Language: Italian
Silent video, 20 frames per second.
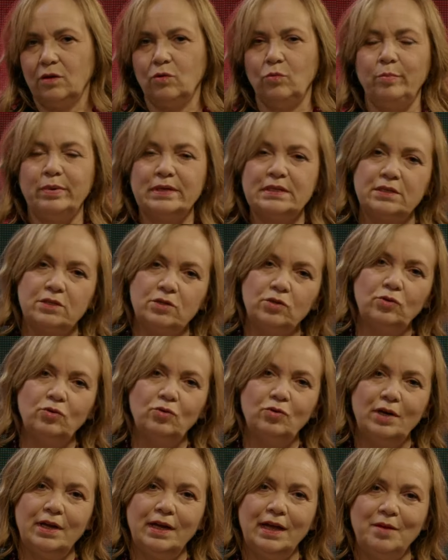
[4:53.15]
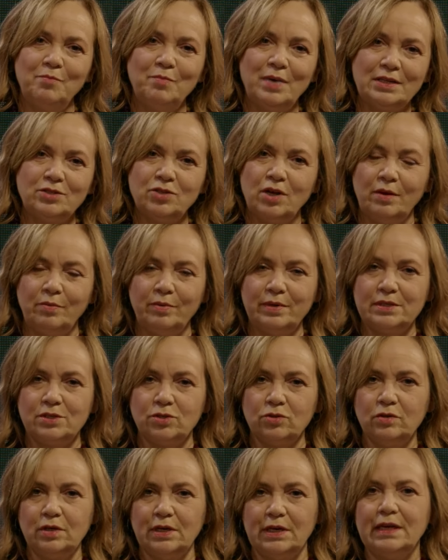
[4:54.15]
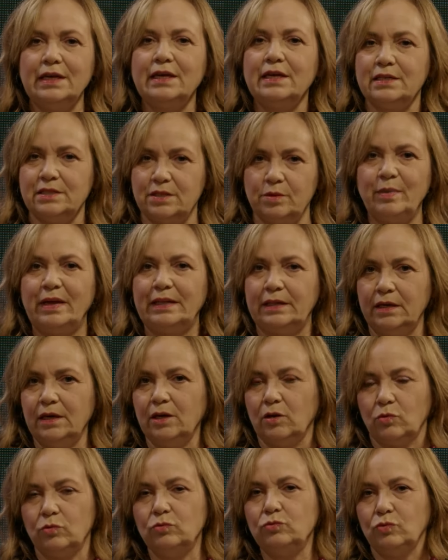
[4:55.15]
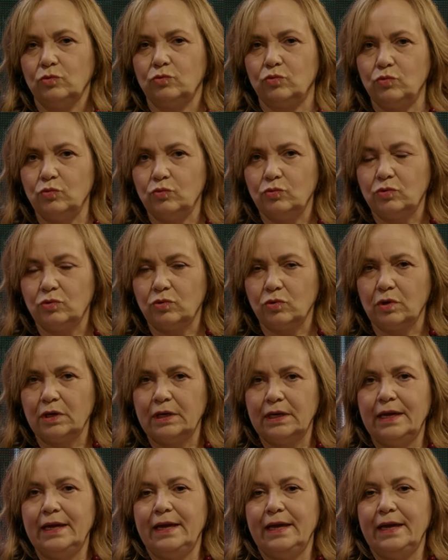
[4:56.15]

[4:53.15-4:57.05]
con passione, in mezzo alle persone, si mette nel conto tutto.